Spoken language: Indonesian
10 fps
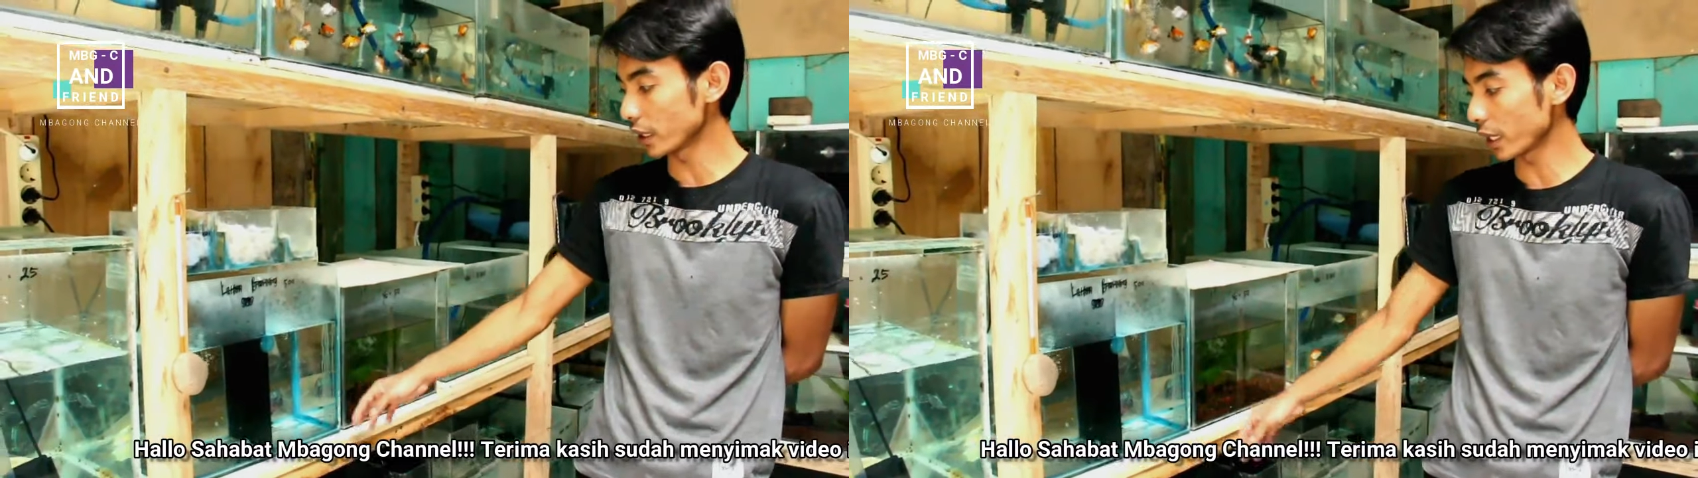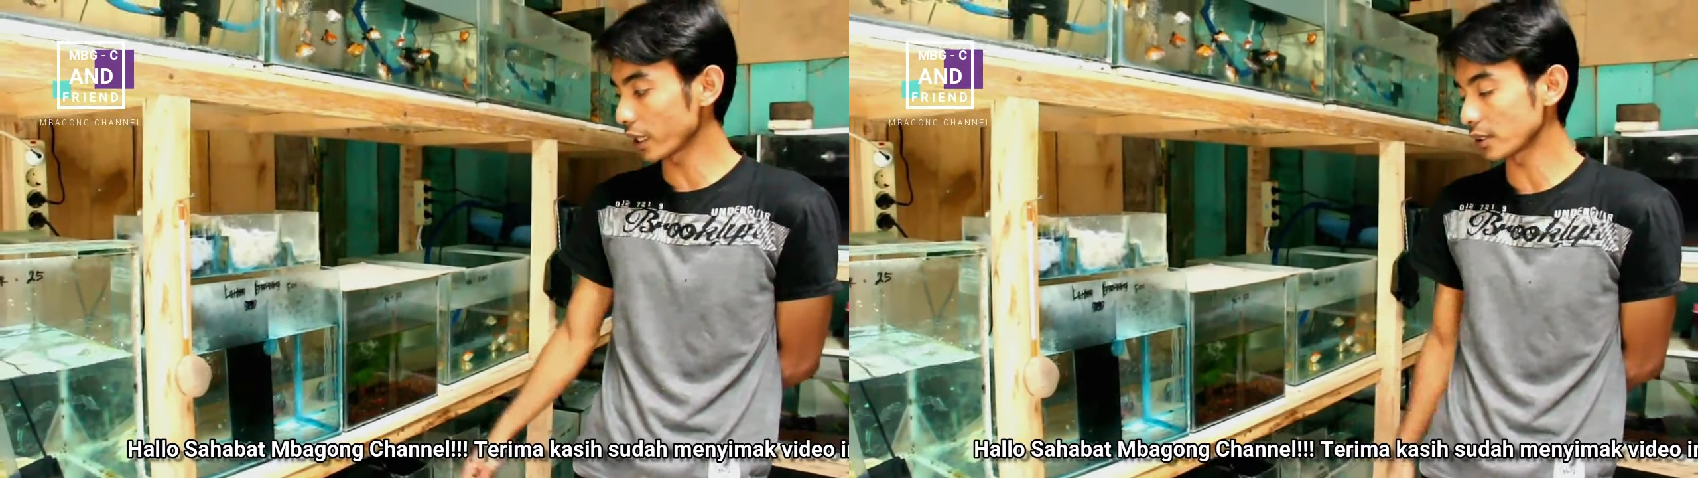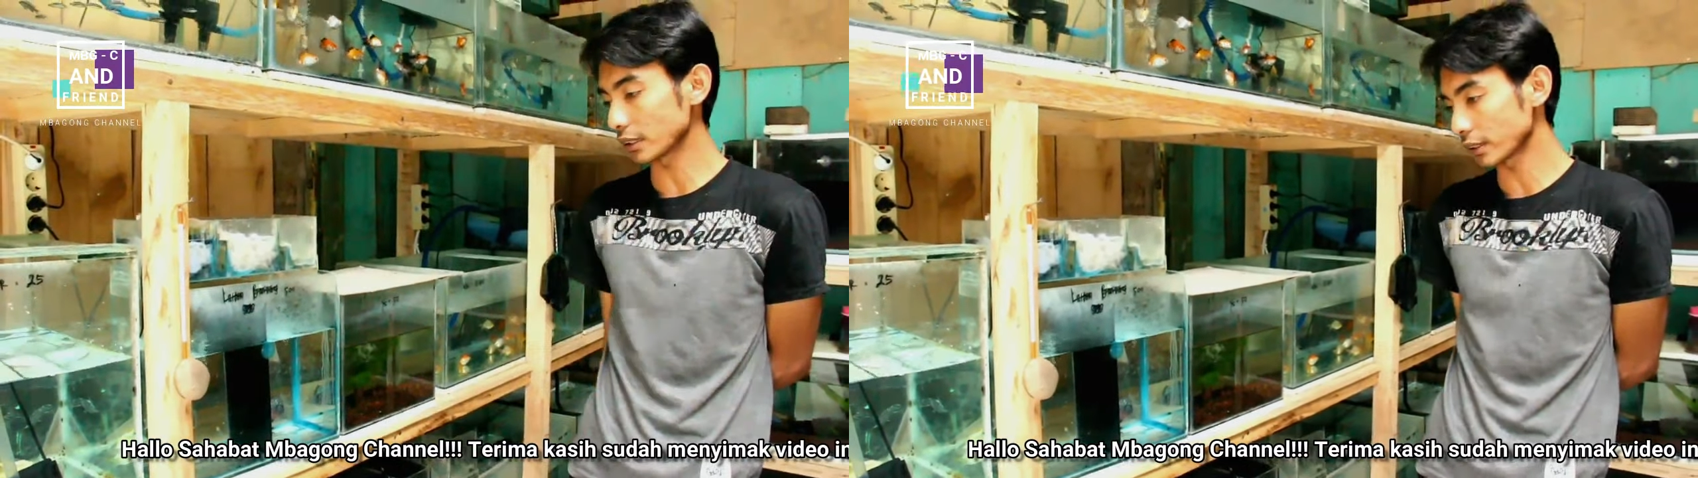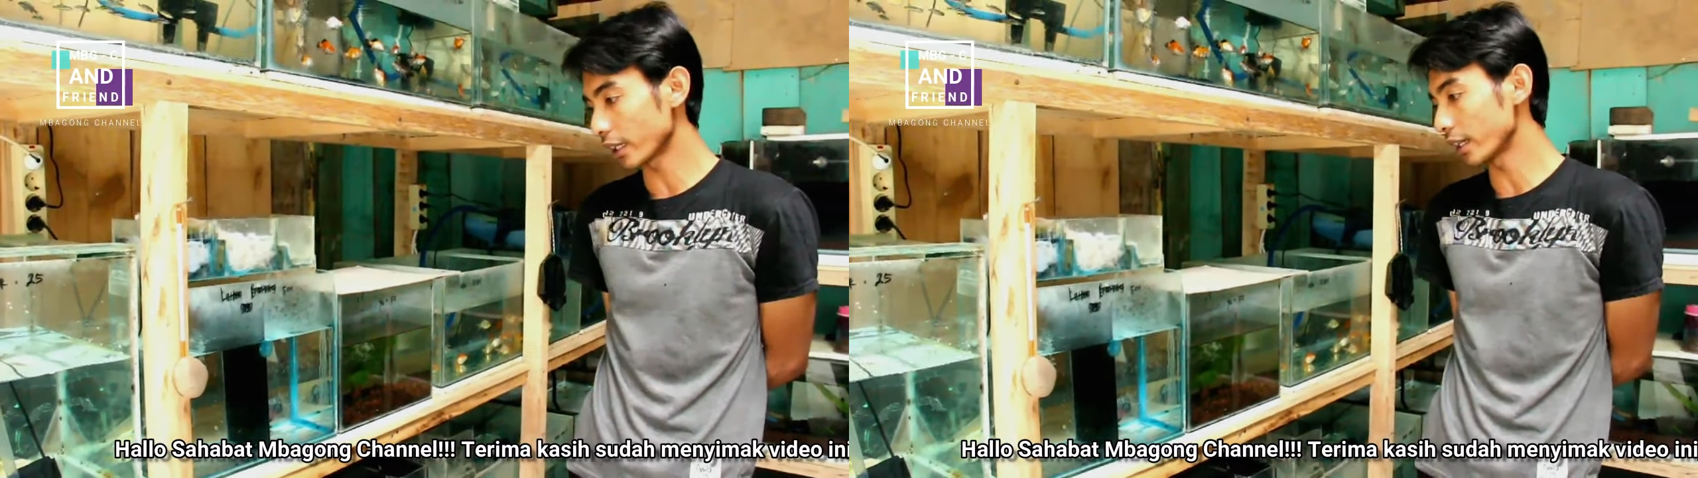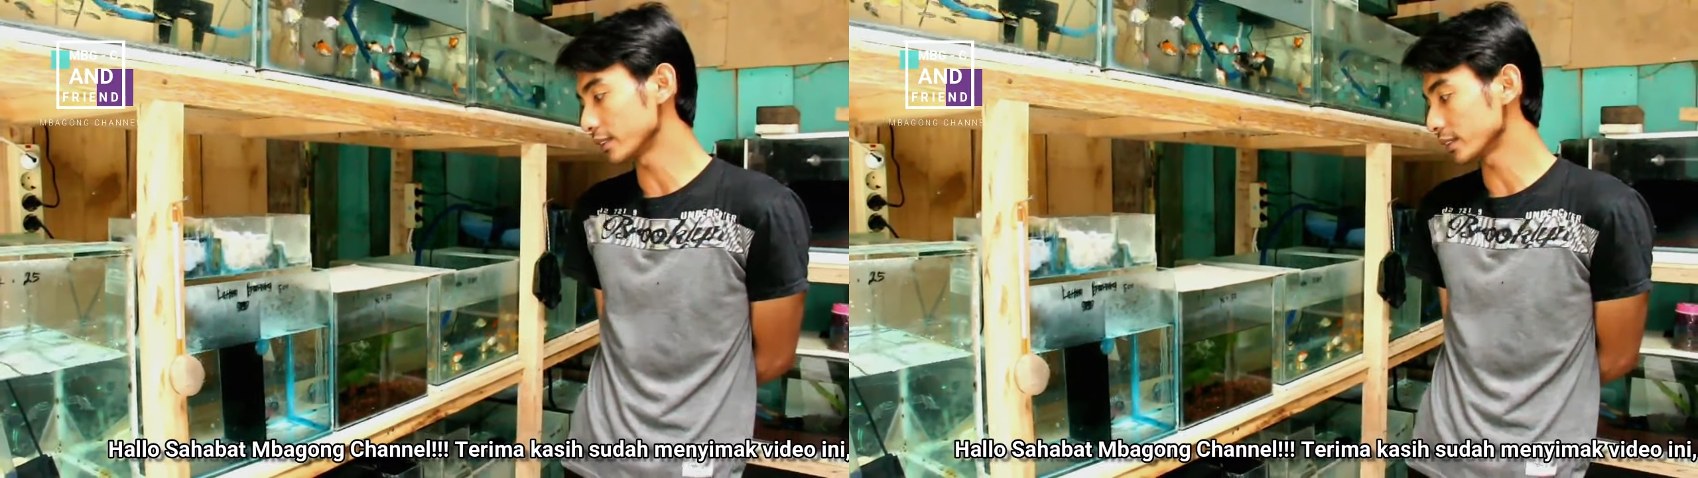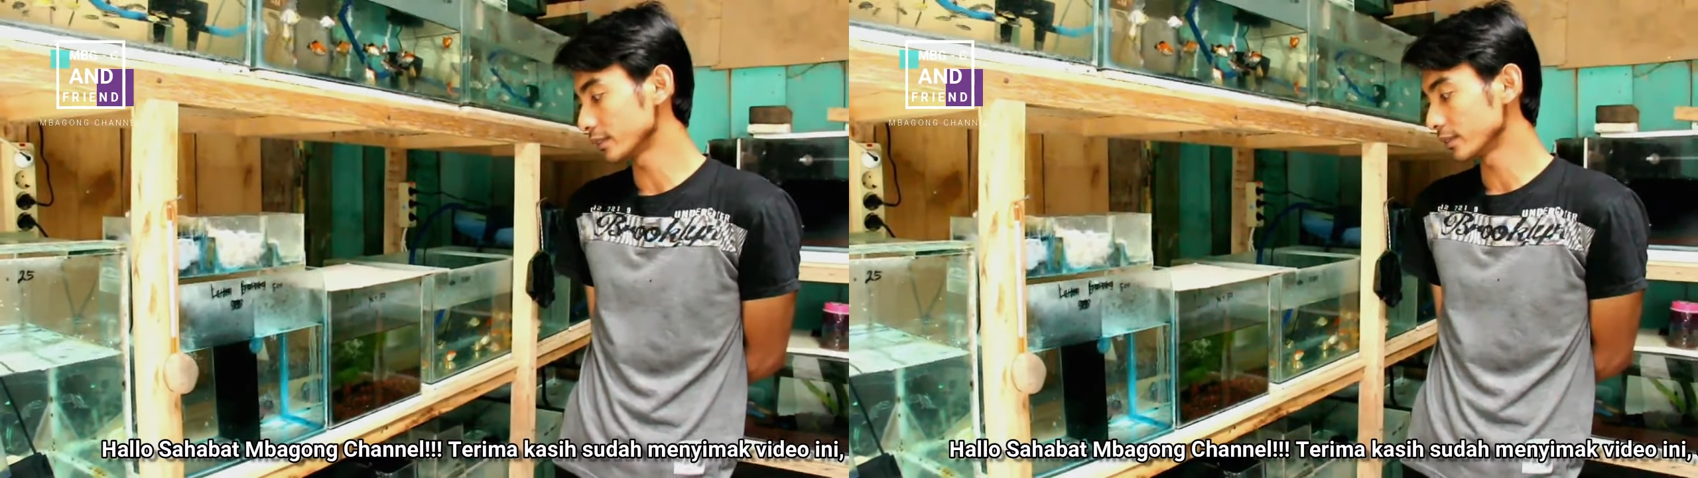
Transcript: jadi agak stress